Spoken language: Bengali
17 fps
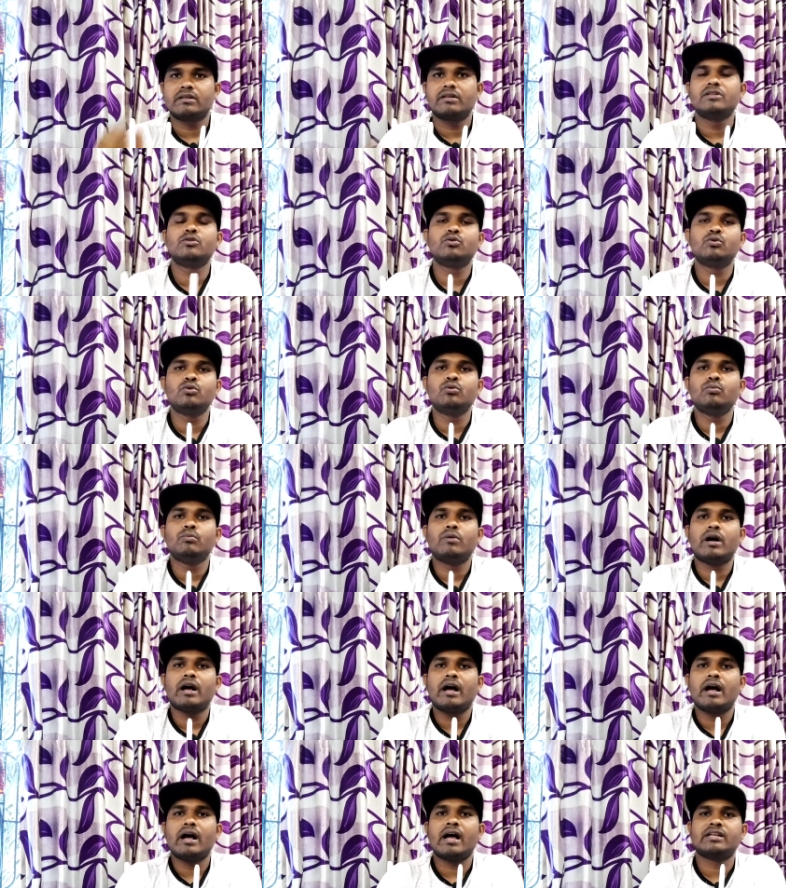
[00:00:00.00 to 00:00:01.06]
কিন্তু
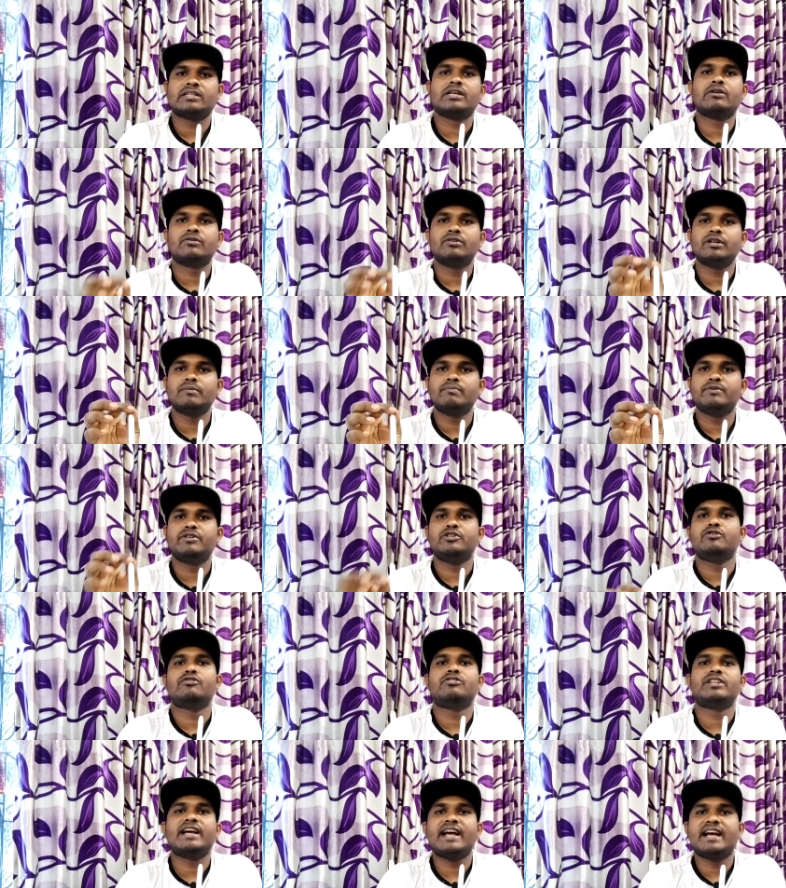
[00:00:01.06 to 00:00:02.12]
আশা করি
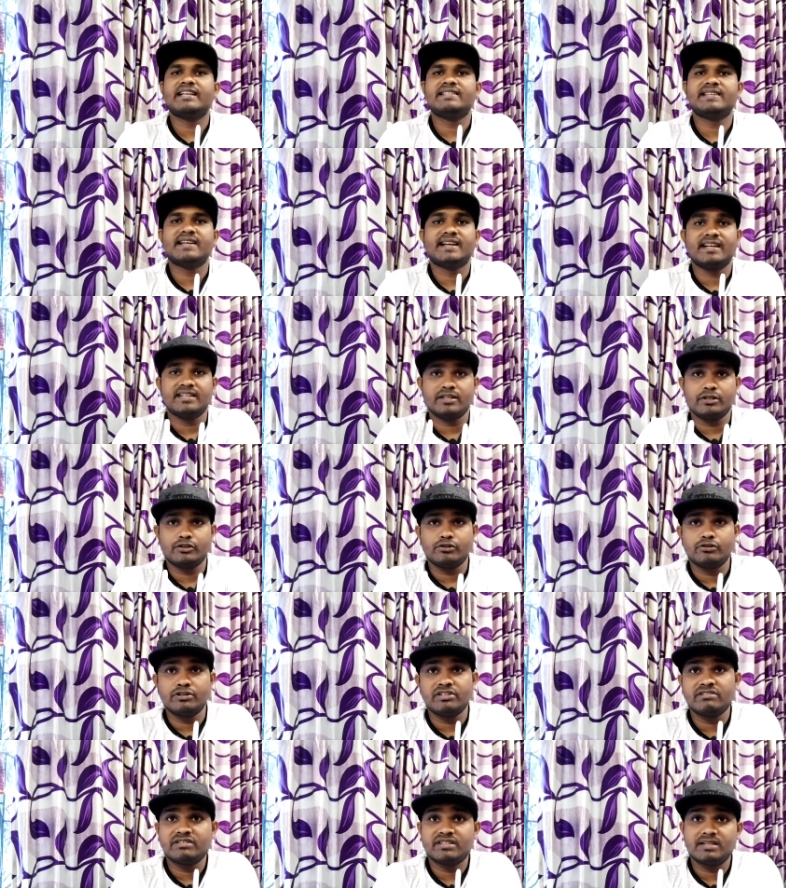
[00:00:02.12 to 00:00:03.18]
ভিডিওটা এক সেকেন্ডের
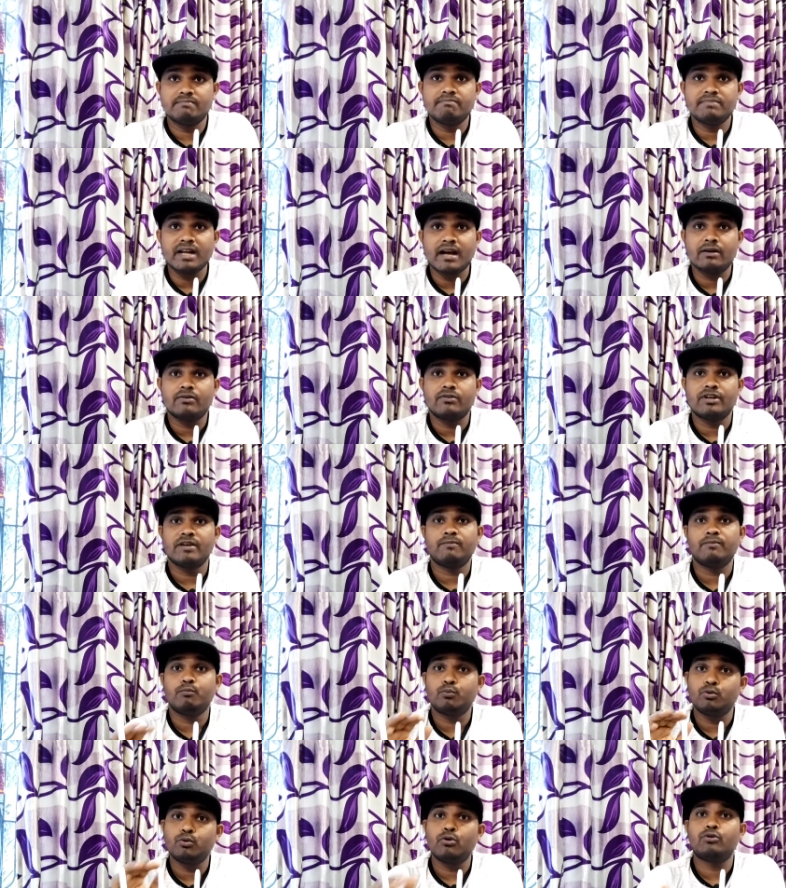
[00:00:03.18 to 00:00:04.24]
জন্য স্কিপ না করে
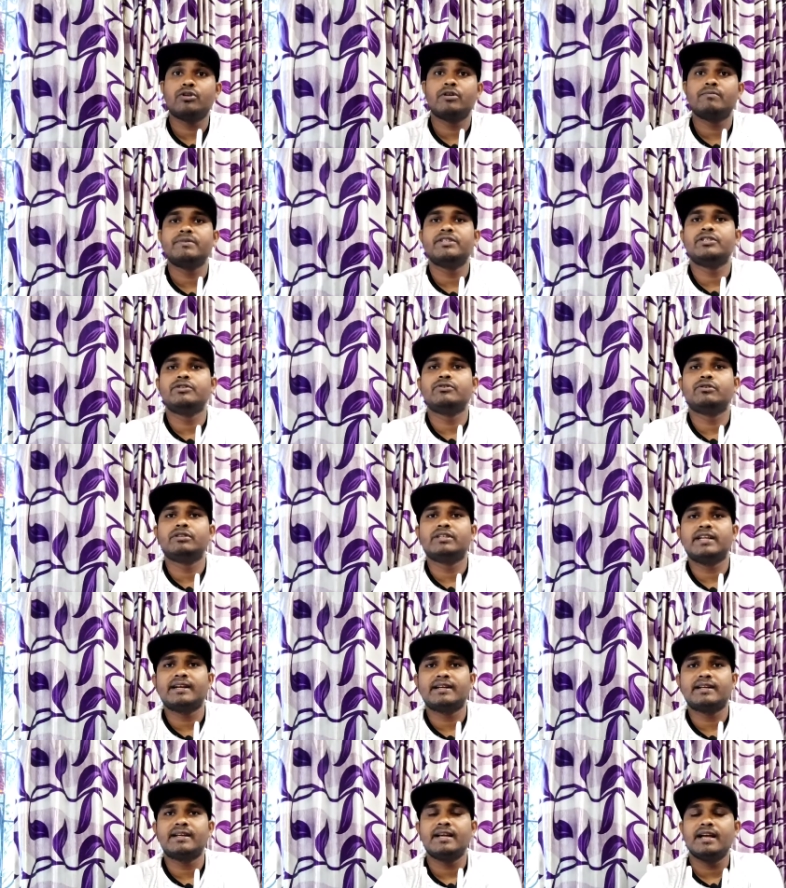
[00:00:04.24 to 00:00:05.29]
পুরোটা ভিডিও
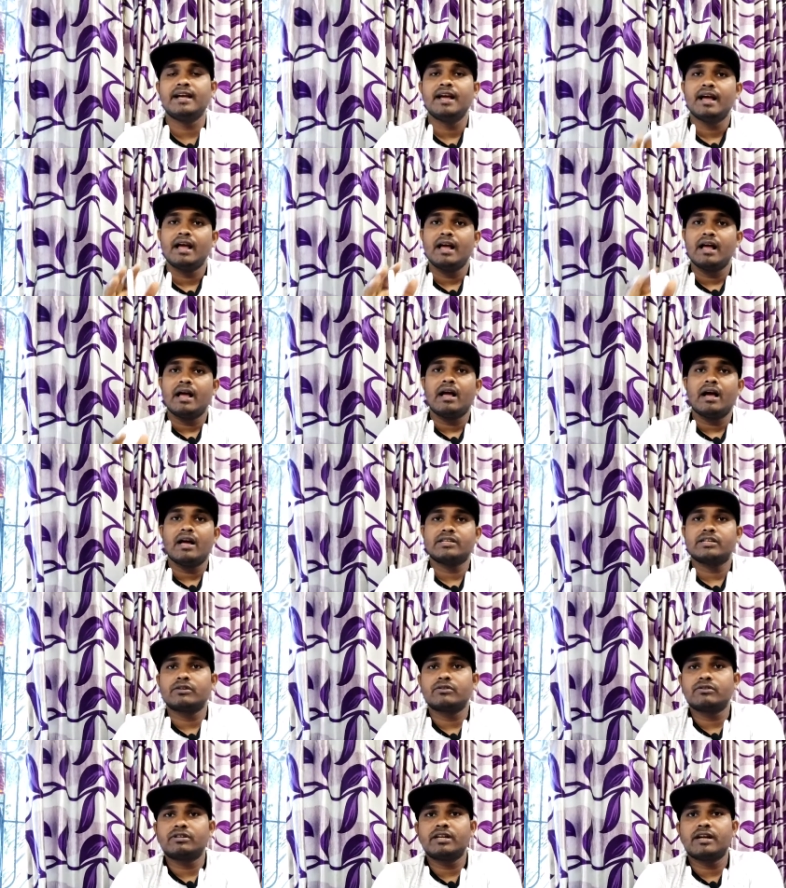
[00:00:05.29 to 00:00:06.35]
দেখলে
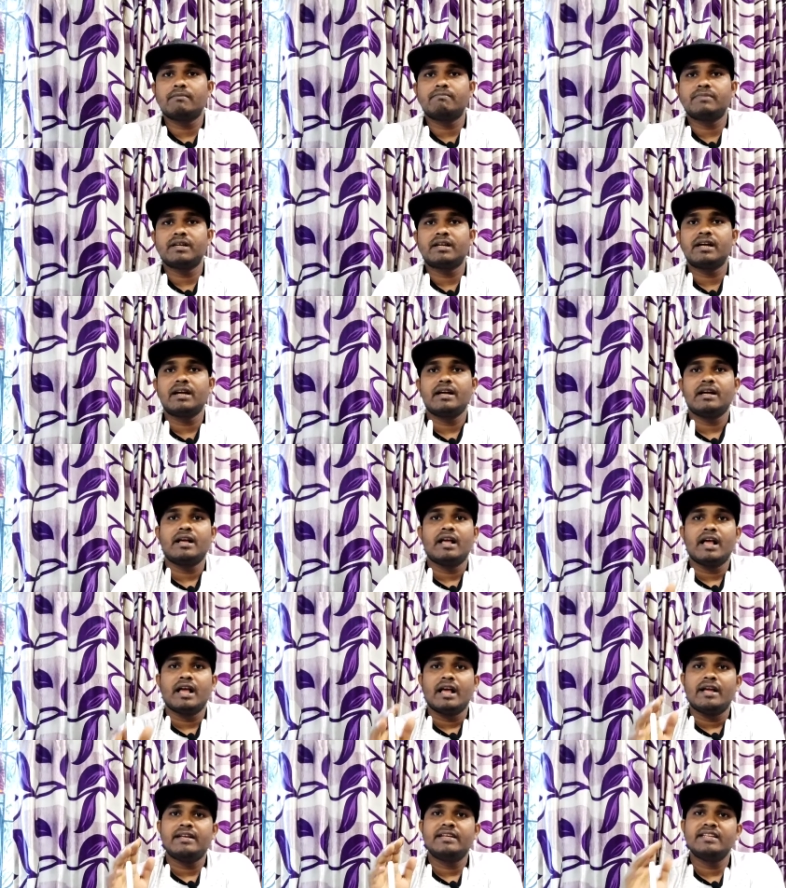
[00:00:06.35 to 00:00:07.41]
আশা করি আপনারা
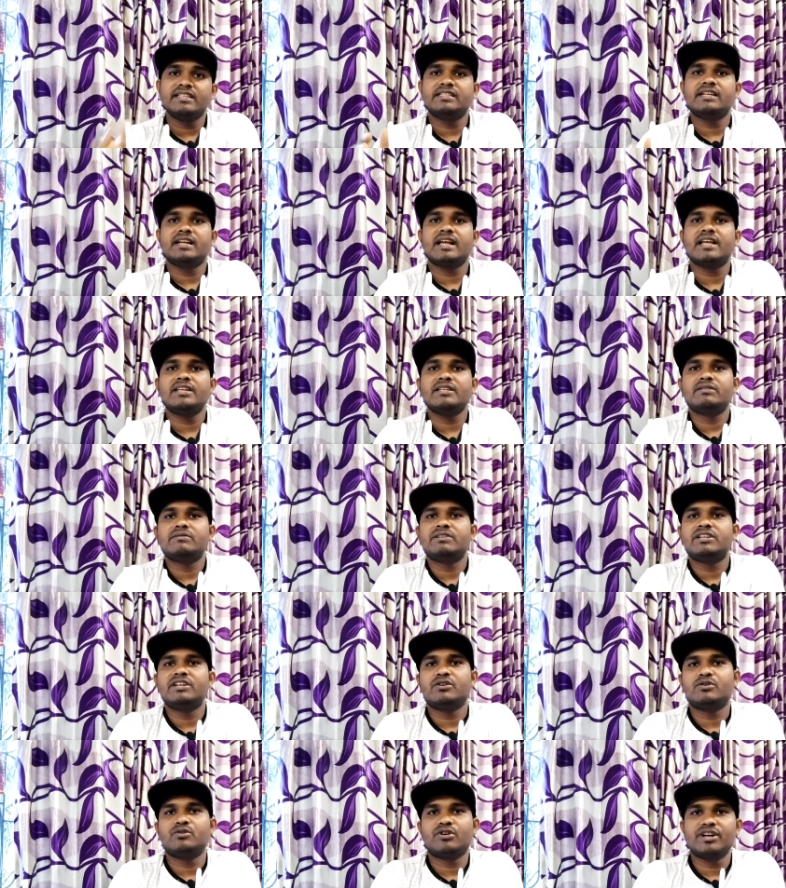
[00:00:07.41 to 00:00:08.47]
নিজেরাই
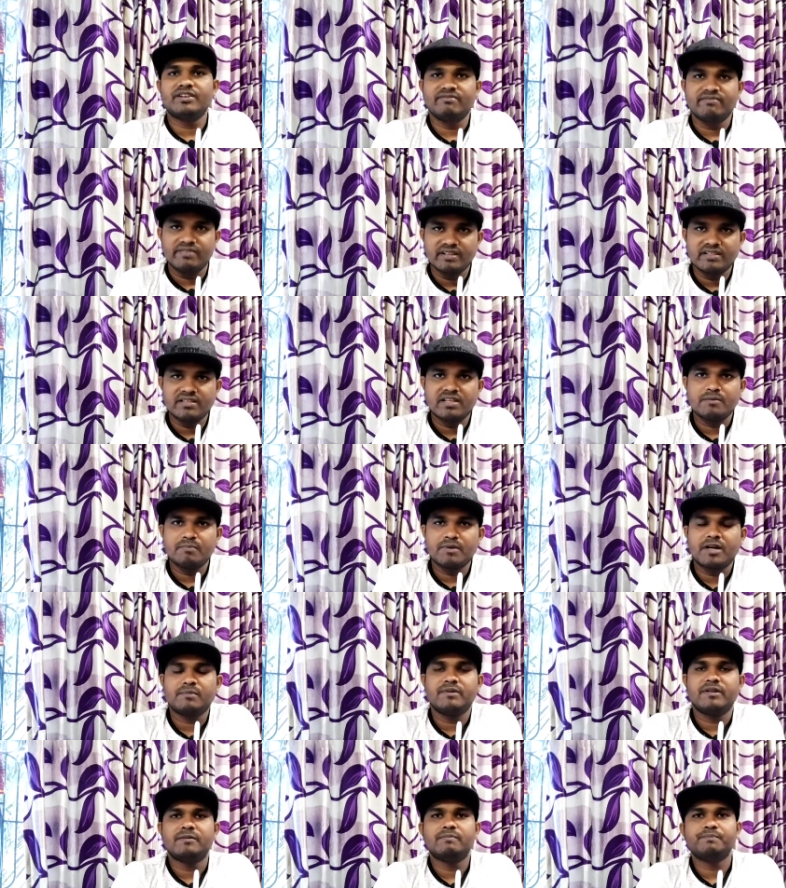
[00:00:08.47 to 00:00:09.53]
ঠিক করে ফেলতে
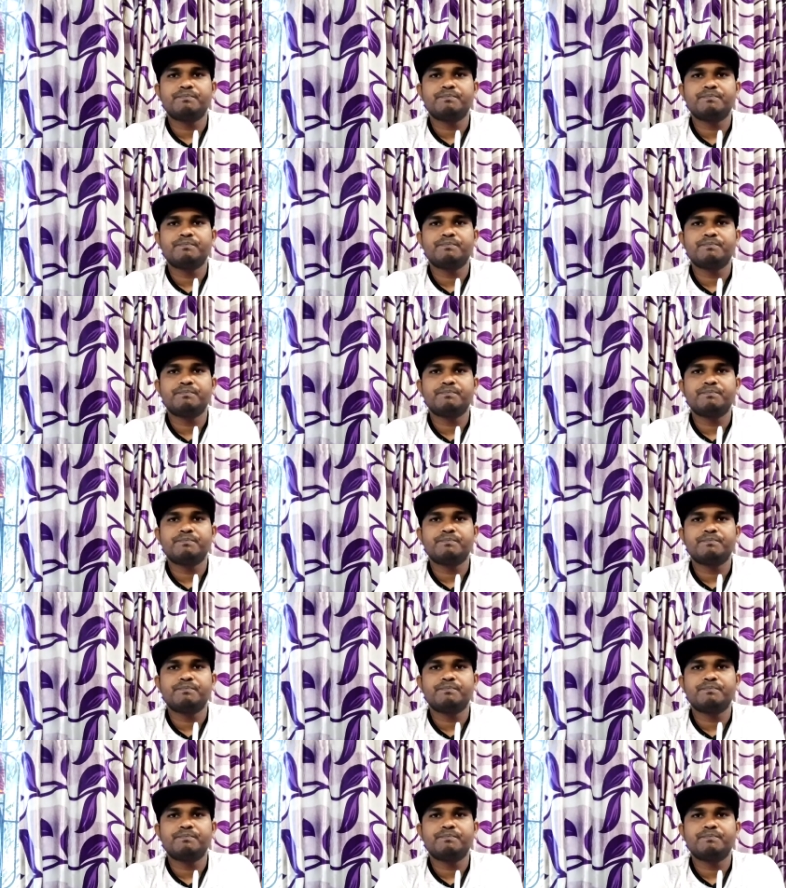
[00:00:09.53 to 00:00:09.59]
পারবেন